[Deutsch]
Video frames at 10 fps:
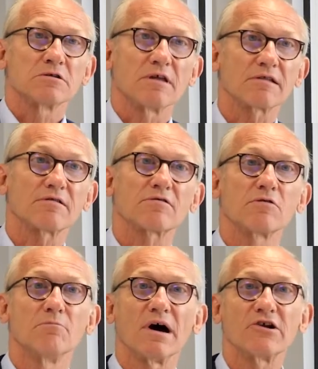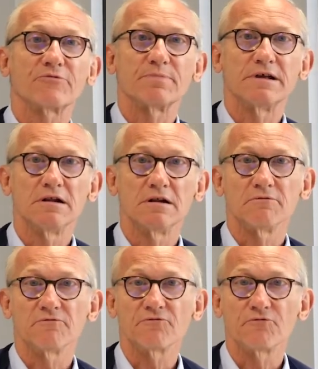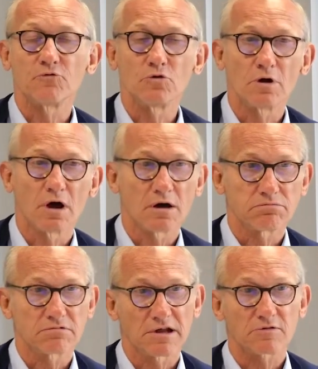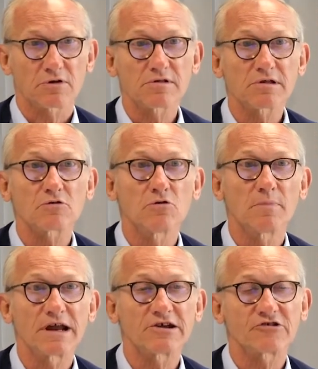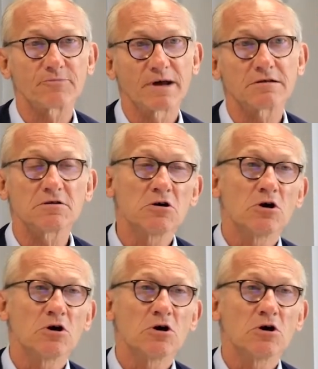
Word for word: das zum Beispiel für das Risikomanagement